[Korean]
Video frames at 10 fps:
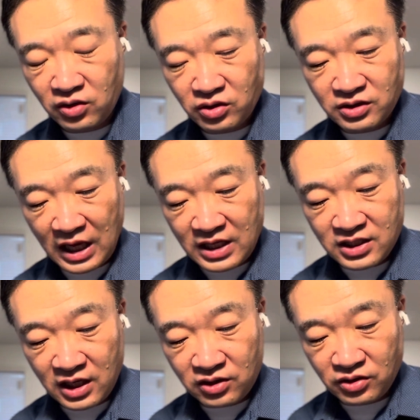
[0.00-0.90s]
것은
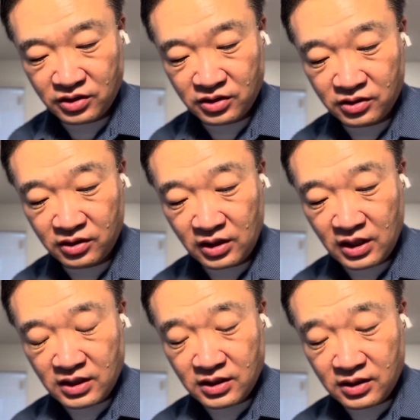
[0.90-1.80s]
아니라는 것은
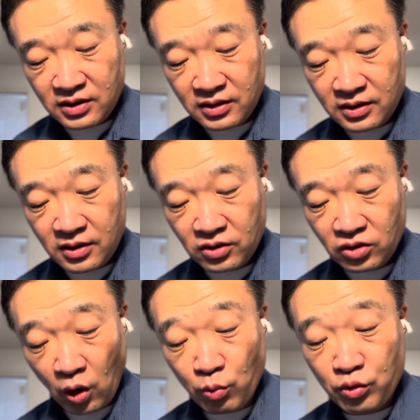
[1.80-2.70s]

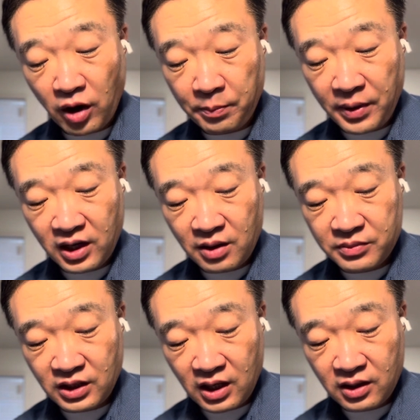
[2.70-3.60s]
너무
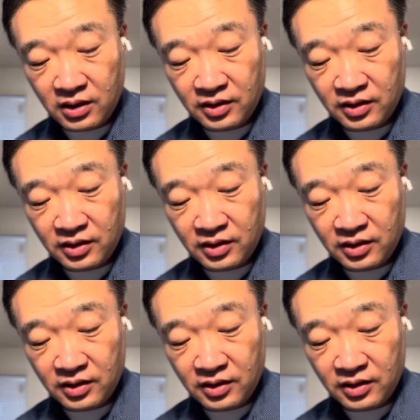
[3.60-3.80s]
명백합니다.